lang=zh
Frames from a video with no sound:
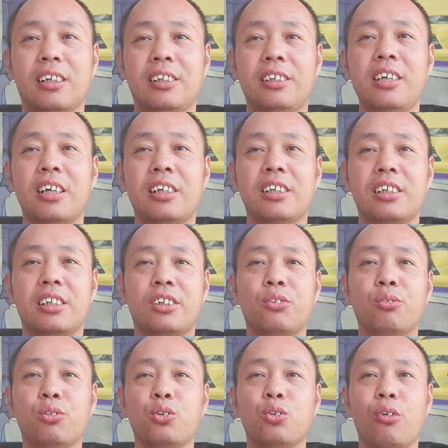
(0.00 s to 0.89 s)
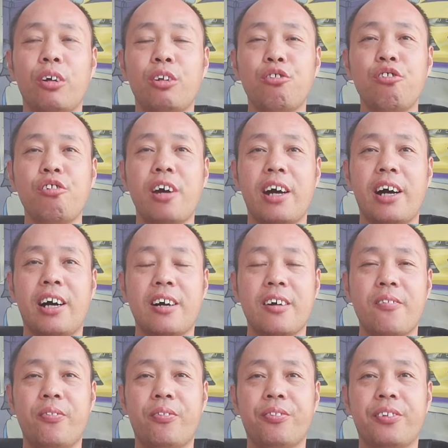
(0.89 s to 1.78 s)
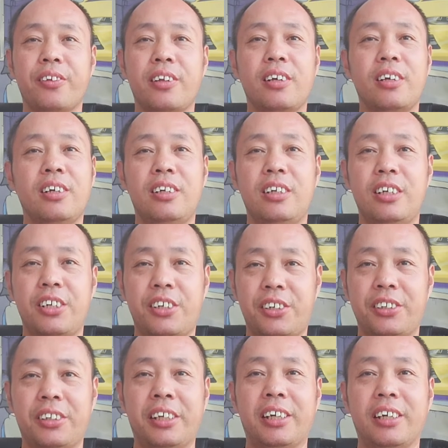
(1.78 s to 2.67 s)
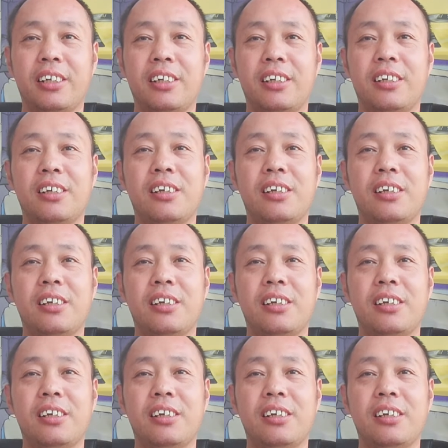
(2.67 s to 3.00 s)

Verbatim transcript: 你也是助纣为虐啊！是的，